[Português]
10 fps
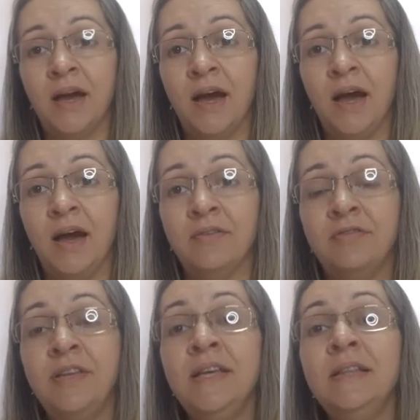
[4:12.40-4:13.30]
a
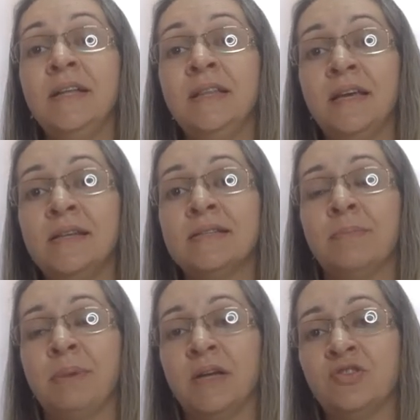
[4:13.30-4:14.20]
vida deles
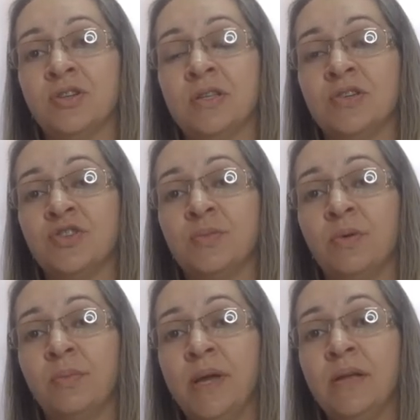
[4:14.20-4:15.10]
a partir deste
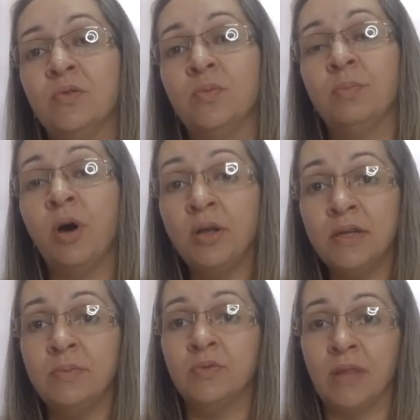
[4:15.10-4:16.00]
momento
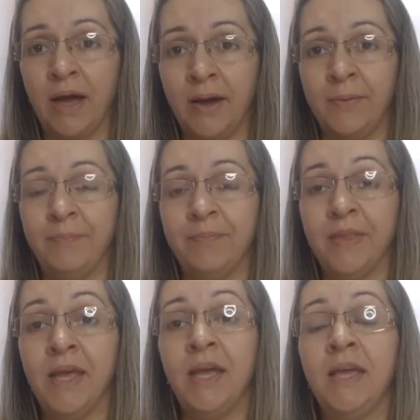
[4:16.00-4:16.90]
podem mudar,
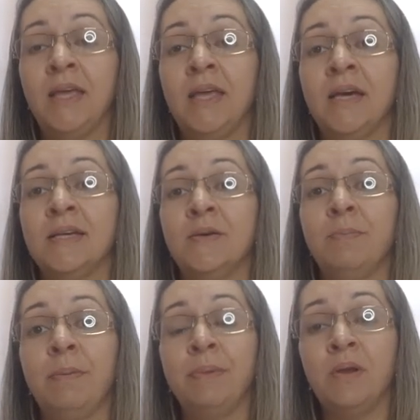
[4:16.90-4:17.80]
né? E aí
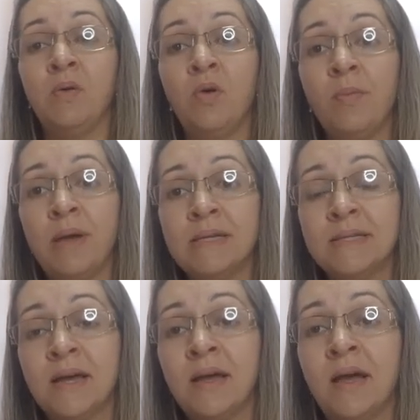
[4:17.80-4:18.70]
Papelão
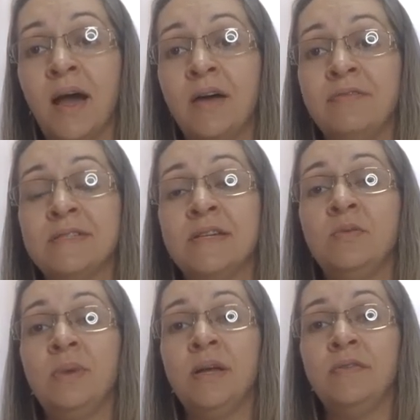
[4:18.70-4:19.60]
começa a fazer
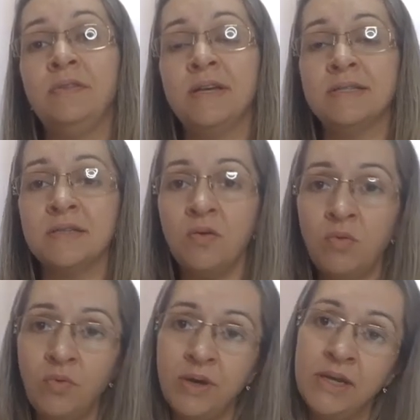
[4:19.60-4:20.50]
uma reflexão
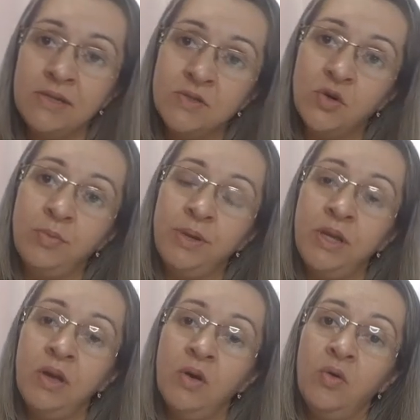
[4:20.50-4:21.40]
com eles
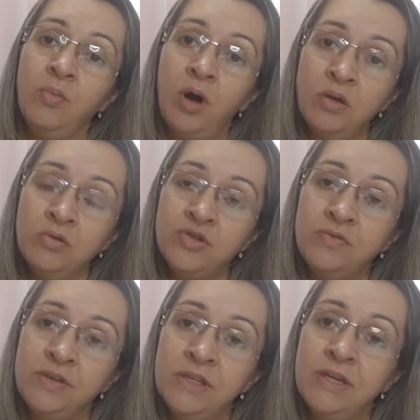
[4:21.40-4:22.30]
sobre o modo de
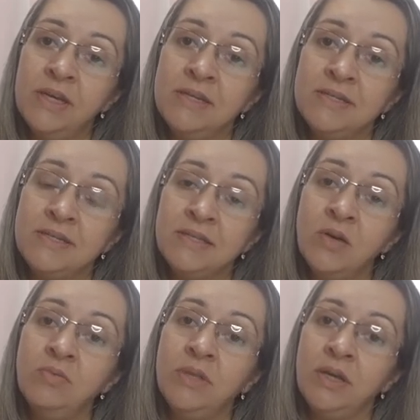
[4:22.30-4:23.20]
vida que eles
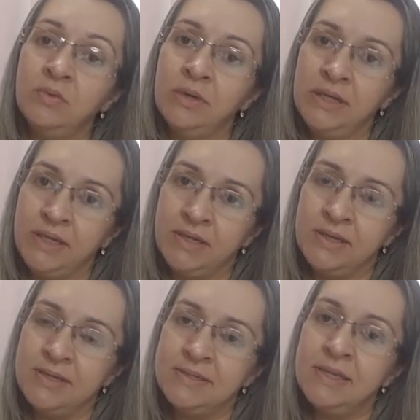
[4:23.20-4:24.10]
estão tendo ali.
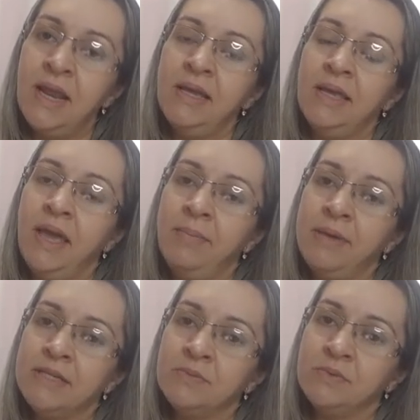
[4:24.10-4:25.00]
Será que é
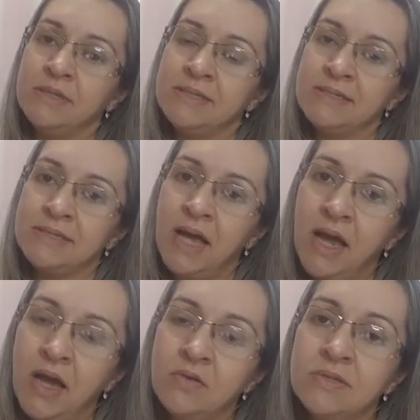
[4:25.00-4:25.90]
mesmo
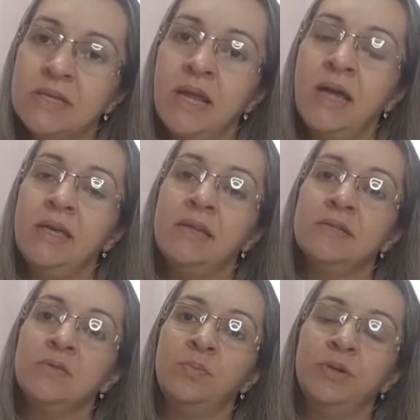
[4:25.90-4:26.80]
necessário? Será que
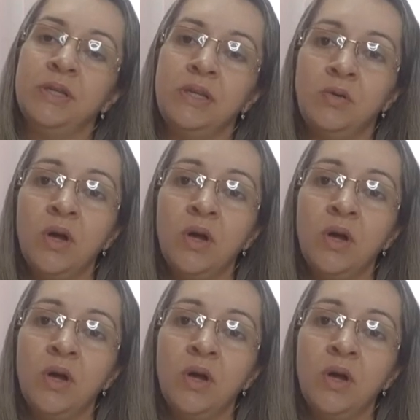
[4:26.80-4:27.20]
eles não poderiam